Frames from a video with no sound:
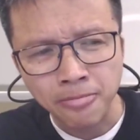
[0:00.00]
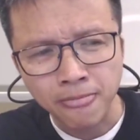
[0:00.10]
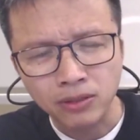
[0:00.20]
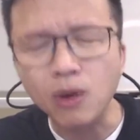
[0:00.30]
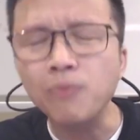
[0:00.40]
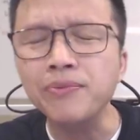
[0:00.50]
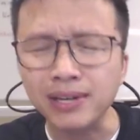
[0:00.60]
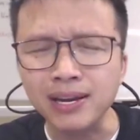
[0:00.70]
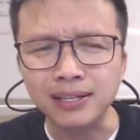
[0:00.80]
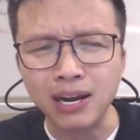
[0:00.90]
tốt nhất
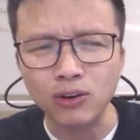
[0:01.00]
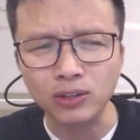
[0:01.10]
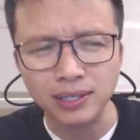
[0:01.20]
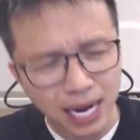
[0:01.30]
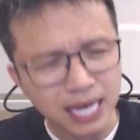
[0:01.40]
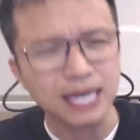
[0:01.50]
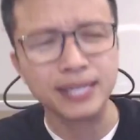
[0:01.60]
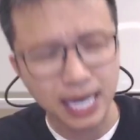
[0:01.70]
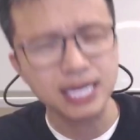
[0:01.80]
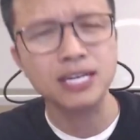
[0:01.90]
để người ta có thể thấy là
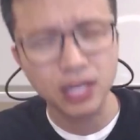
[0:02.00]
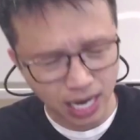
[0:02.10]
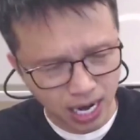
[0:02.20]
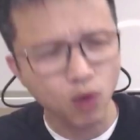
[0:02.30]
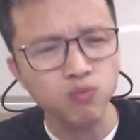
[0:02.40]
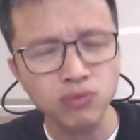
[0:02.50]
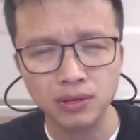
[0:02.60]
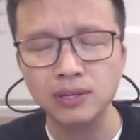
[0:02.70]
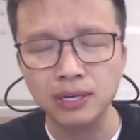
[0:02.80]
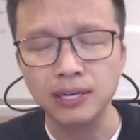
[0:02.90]
đầy, đầy đúng.
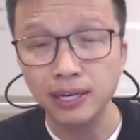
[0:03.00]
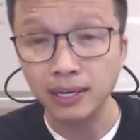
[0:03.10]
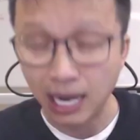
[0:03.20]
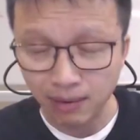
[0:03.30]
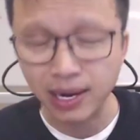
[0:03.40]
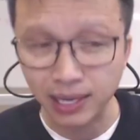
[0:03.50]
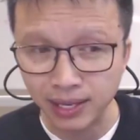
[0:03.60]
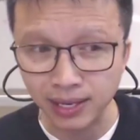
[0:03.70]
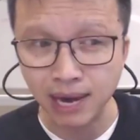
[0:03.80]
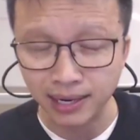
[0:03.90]
Đặc biệt là
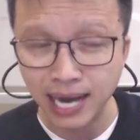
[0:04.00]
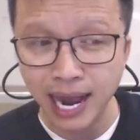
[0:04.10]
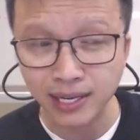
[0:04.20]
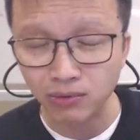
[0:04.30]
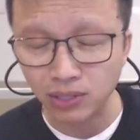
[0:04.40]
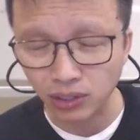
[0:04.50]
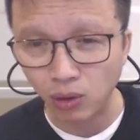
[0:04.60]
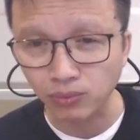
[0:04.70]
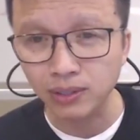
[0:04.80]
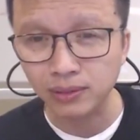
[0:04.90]
những bạn đang trong sự
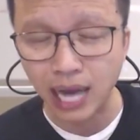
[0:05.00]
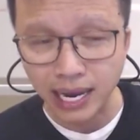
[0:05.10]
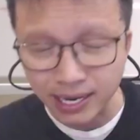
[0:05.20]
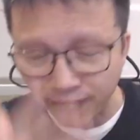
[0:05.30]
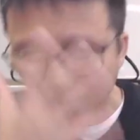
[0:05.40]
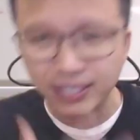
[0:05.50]
tổn thương, đầy phán xét,